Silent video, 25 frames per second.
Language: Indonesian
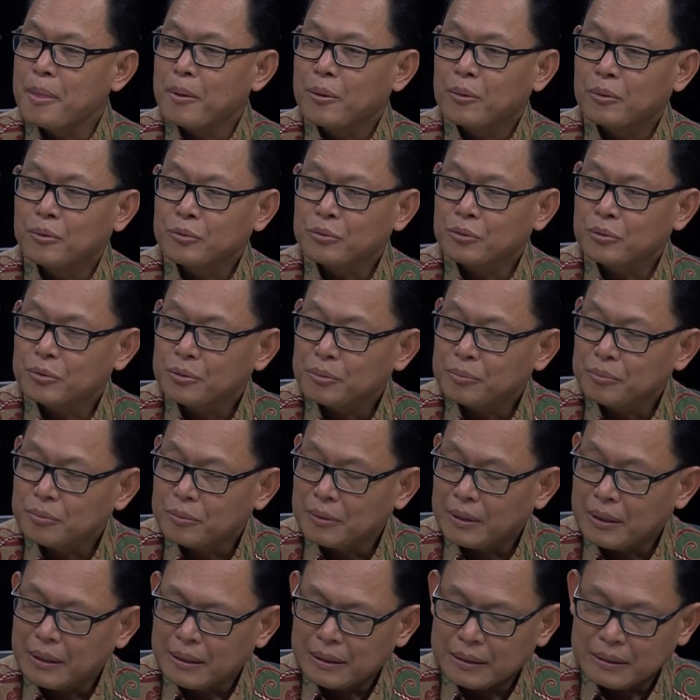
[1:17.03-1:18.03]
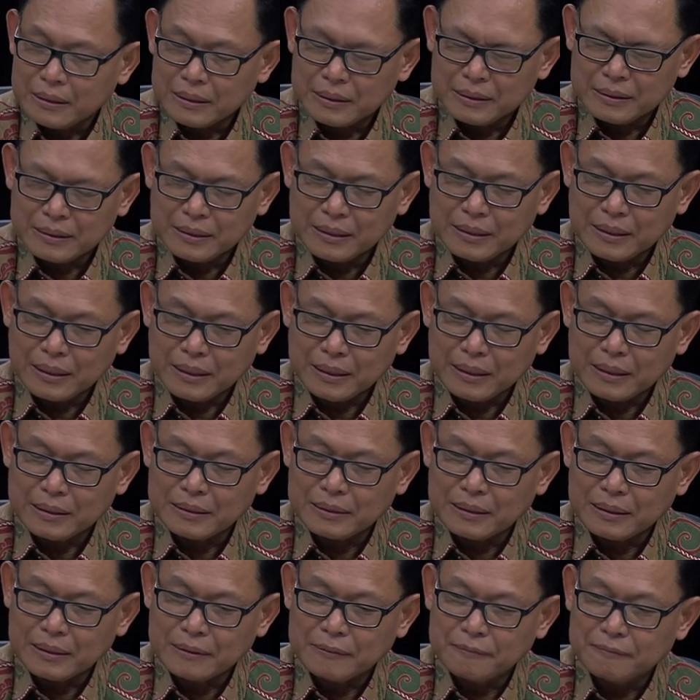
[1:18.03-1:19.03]
untuk sebuah tindakan
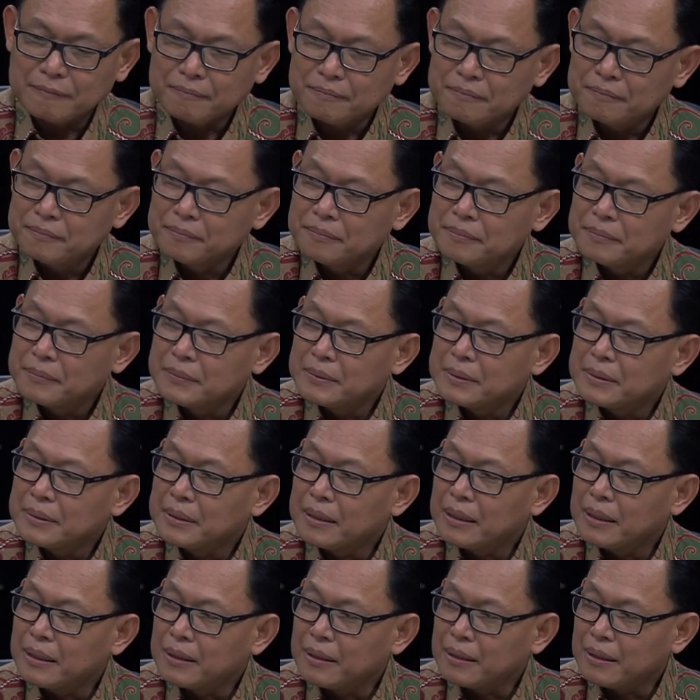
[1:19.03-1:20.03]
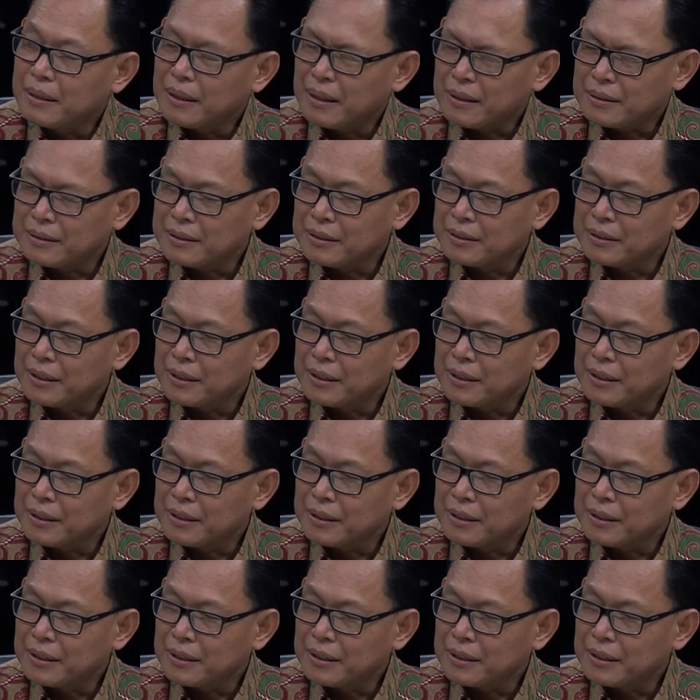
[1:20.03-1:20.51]
yang uh, aksi